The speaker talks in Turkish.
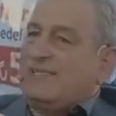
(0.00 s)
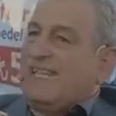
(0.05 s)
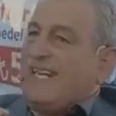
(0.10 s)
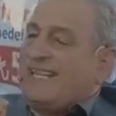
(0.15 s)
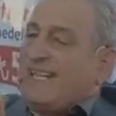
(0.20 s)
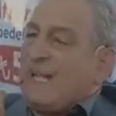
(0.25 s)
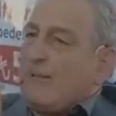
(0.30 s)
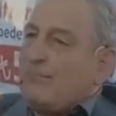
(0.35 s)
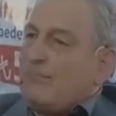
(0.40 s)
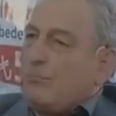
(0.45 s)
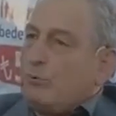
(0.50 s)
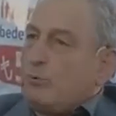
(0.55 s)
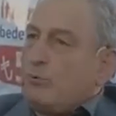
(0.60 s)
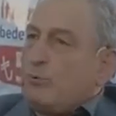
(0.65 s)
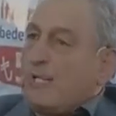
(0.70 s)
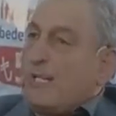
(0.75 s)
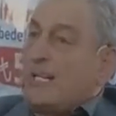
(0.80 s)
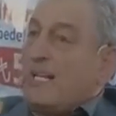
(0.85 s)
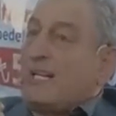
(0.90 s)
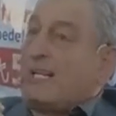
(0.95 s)

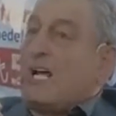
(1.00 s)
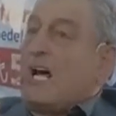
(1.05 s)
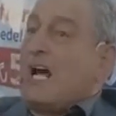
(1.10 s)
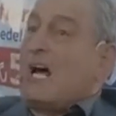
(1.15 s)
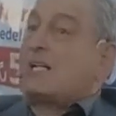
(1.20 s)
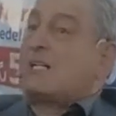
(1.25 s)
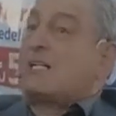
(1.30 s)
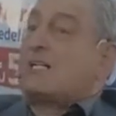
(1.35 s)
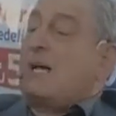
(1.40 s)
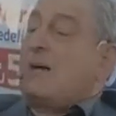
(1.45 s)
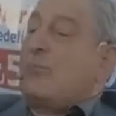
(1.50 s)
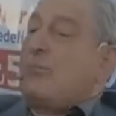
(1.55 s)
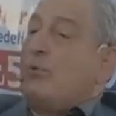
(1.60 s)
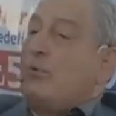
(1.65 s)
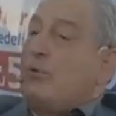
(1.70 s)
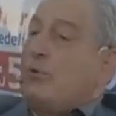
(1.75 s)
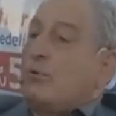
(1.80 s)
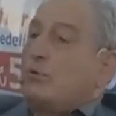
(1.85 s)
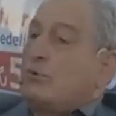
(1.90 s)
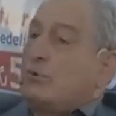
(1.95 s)
tedebbür denen arka
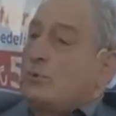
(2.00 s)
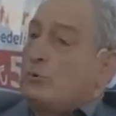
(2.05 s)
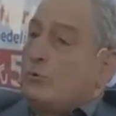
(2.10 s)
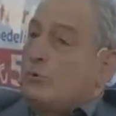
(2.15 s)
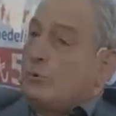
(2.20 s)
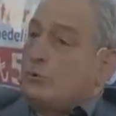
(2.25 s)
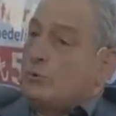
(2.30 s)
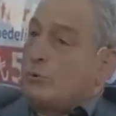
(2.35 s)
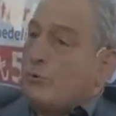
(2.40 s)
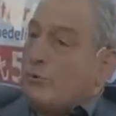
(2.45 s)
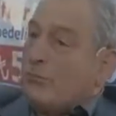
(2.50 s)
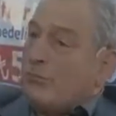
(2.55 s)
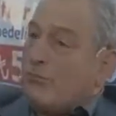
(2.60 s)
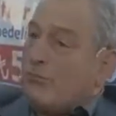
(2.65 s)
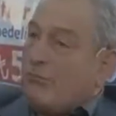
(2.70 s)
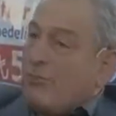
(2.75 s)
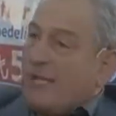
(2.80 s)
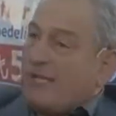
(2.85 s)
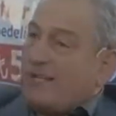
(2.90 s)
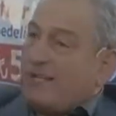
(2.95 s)
boyutu
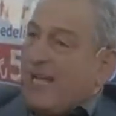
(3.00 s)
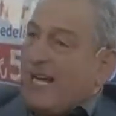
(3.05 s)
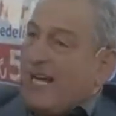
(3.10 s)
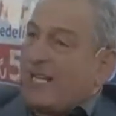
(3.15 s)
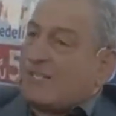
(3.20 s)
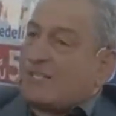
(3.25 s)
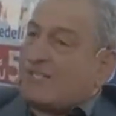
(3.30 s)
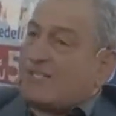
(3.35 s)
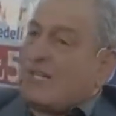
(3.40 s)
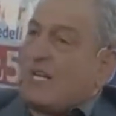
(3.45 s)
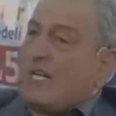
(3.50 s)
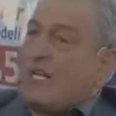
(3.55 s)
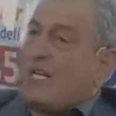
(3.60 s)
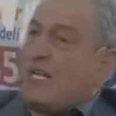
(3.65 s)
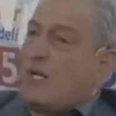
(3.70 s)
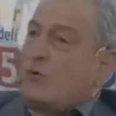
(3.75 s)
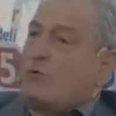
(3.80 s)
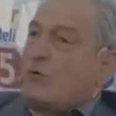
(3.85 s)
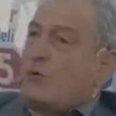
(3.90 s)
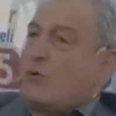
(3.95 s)
düşünme tarzı
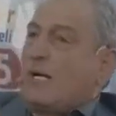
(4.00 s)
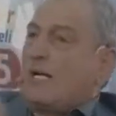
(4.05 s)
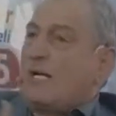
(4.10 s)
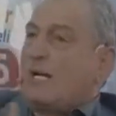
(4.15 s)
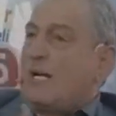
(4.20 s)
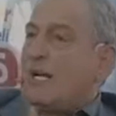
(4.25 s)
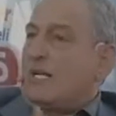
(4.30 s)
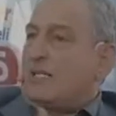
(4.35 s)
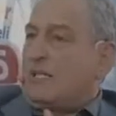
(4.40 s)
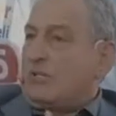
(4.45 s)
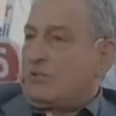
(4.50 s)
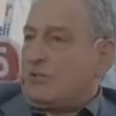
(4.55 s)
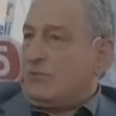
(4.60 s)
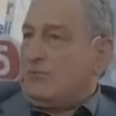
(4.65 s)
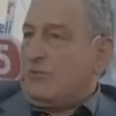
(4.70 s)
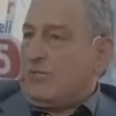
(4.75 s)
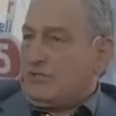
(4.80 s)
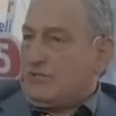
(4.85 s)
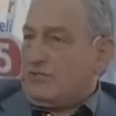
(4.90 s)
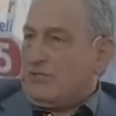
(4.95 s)
ile Kur'an'a
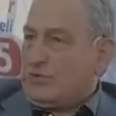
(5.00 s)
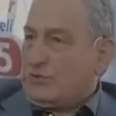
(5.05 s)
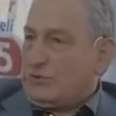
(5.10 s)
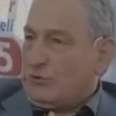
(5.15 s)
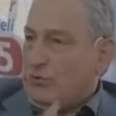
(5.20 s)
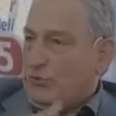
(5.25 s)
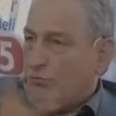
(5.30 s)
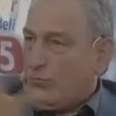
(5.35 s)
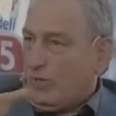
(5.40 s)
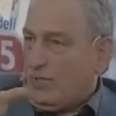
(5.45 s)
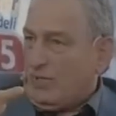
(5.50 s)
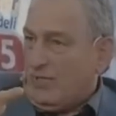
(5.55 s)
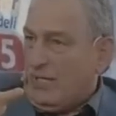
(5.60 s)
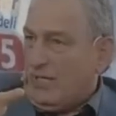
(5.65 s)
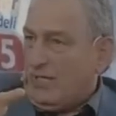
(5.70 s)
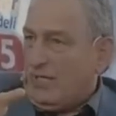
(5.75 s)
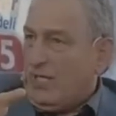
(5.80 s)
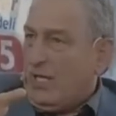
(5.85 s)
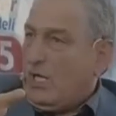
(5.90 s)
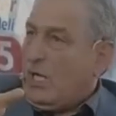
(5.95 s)
yaklaşılmasını istiyor
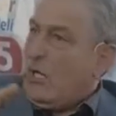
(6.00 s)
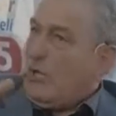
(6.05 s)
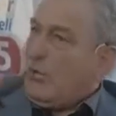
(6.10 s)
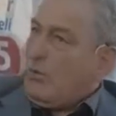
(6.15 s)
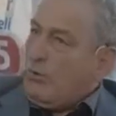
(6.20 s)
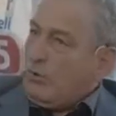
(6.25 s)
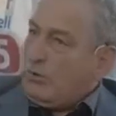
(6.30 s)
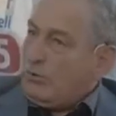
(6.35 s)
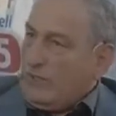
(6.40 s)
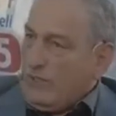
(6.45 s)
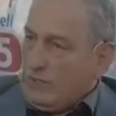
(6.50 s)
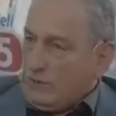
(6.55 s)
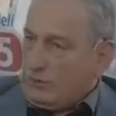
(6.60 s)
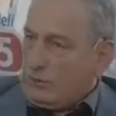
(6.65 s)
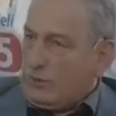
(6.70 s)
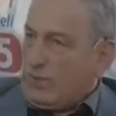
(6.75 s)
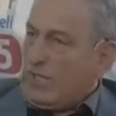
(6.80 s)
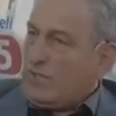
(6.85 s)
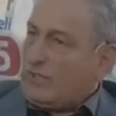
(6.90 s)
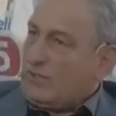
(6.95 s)
burada. Onlar
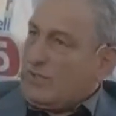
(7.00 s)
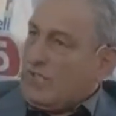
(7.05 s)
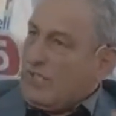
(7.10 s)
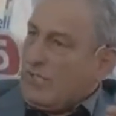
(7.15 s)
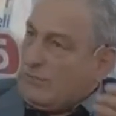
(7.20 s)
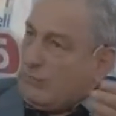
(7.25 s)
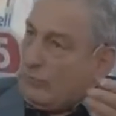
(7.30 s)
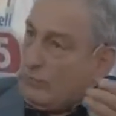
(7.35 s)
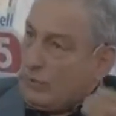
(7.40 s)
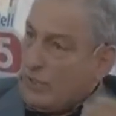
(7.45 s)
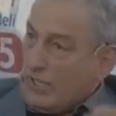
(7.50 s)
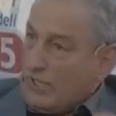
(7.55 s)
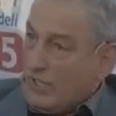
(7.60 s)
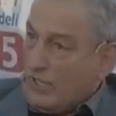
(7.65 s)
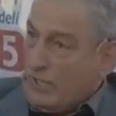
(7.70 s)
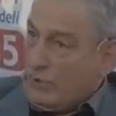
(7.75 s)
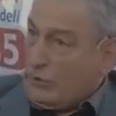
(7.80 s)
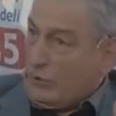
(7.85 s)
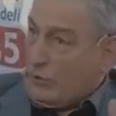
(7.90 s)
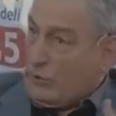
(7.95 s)
Kur'an-ı Kerim
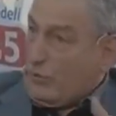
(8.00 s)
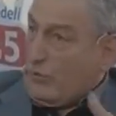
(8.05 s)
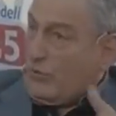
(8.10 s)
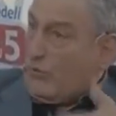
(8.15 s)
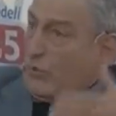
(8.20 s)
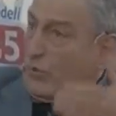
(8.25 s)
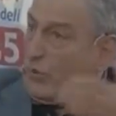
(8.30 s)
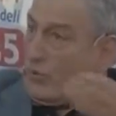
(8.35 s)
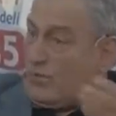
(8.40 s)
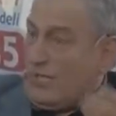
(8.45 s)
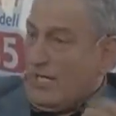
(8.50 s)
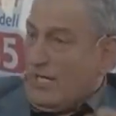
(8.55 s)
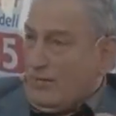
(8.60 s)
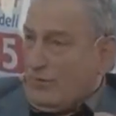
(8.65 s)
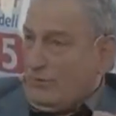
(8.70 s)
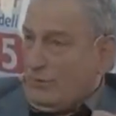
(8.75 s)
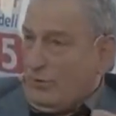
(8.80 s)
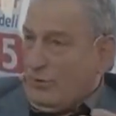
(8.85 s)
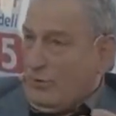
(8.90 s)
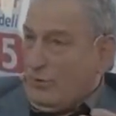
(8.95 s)
üzerine düşünmüyorlar
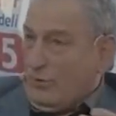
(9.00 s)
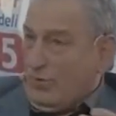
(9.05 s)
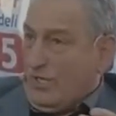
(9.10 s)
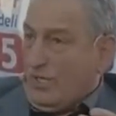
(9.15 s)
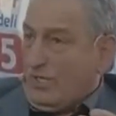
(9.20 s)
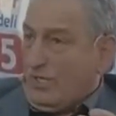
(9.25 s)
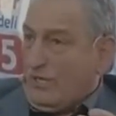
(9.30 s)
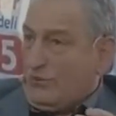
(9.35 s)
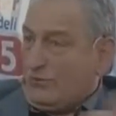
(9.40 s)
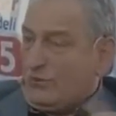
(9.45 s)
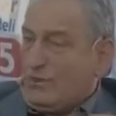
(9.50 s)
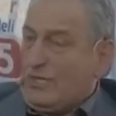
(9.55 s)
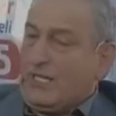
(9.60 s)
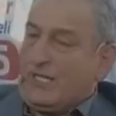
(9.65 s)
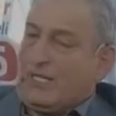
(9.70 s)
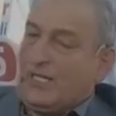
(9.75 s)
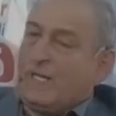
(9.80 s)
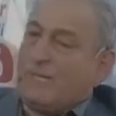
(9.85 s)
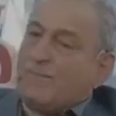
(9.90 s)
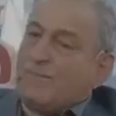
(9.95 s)
mı diyor Allahu
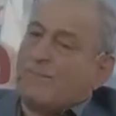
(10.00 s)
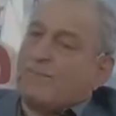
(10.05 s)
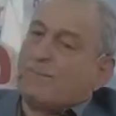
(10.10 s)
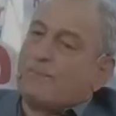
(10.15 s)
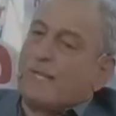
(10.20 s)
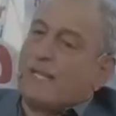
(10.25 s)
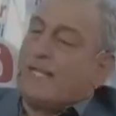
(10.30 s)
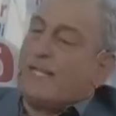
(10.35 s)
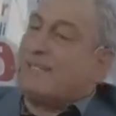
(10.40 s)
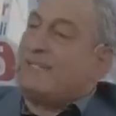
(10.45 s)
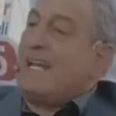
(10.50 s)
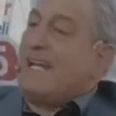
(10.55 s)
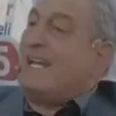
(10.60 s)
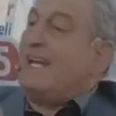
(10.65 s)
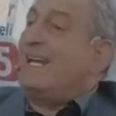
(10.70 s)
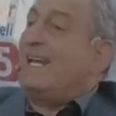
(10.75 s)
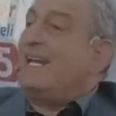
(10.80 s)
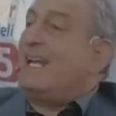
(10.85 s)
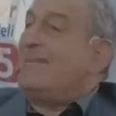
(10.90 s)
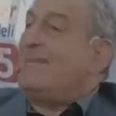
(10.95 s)
Teala? Yani
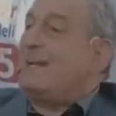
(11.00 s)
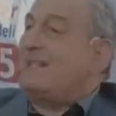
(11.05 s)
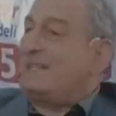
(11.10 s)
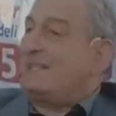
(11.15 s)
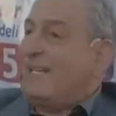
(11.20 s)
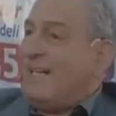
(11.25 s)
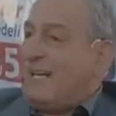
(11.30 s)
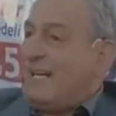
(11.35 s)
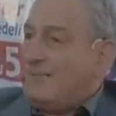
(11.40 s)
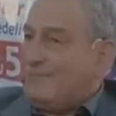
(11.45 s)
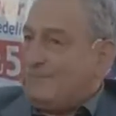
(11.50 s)
derinlemesine.